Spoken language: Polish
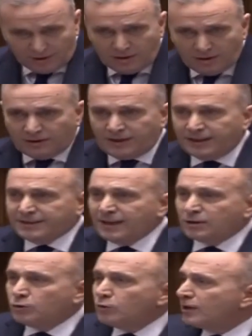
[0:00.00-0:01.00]

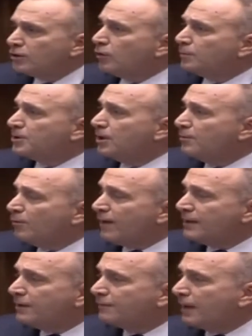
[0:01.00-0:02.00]
dyktatura to
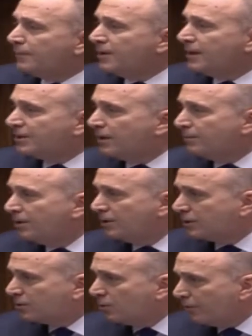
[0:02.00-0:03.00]
przyjmowanie w gabinecie
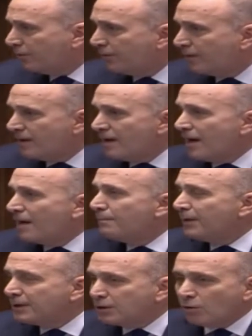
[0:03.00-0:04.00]
ministrów, a
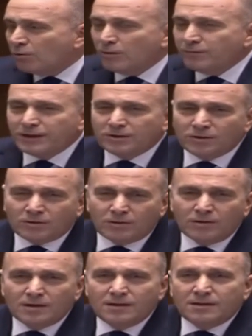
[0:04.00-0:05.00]
bezchołowie
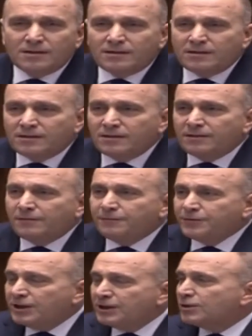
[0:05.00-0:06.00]
to
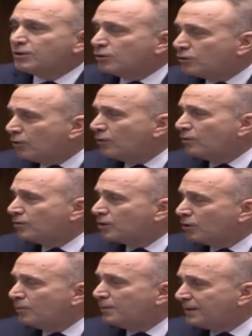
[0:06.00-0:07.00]
wszystko to, co
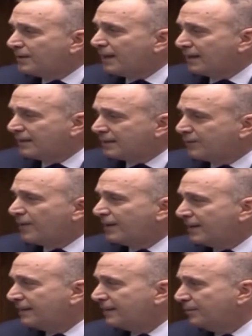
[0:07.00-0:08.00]
robi tak zwana
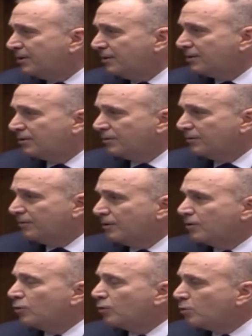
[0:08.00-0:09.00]
Rada Ministrów.
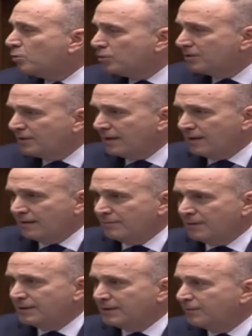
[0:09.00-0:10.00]
To kłótnie
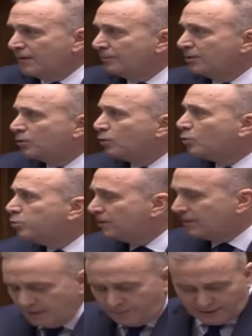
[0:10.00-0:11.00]
między wami, to
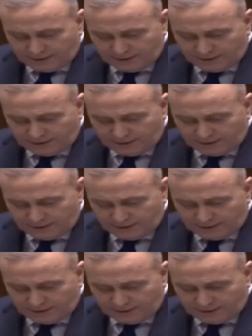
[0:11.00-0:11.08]
kłótnie między